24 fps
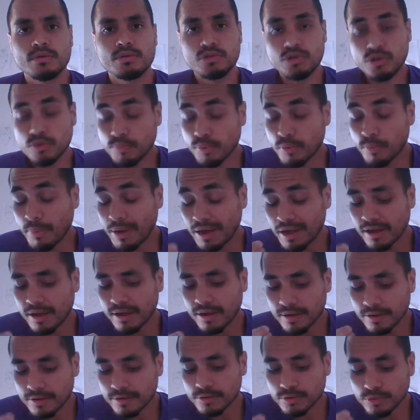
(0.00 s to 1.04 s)
Tu ne peux pas
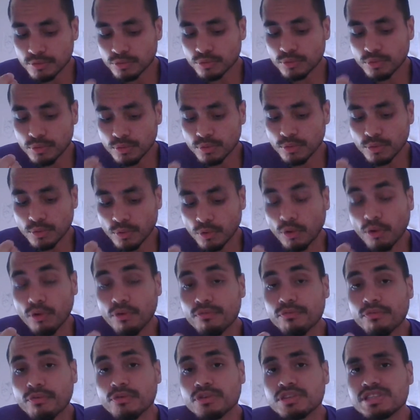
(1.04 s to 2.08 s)

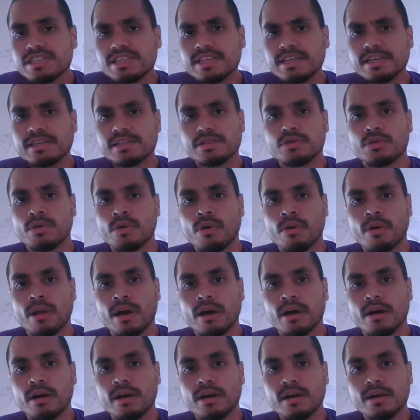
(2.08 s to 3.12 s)
revendiquer ce nom-là
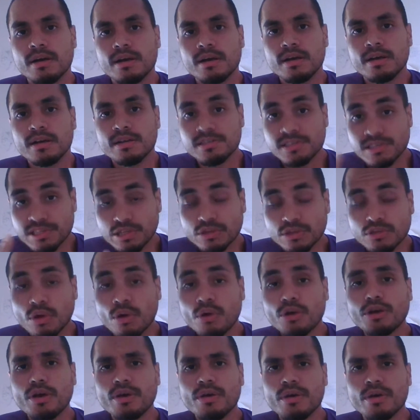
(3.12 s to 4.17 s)
si ton
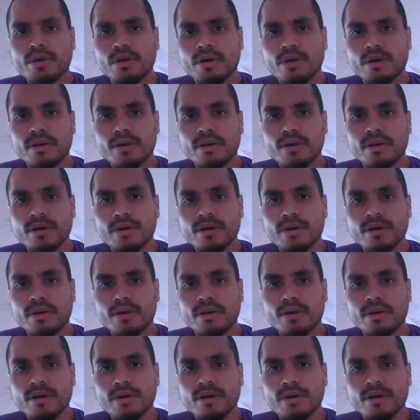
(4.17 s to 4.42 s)
cœur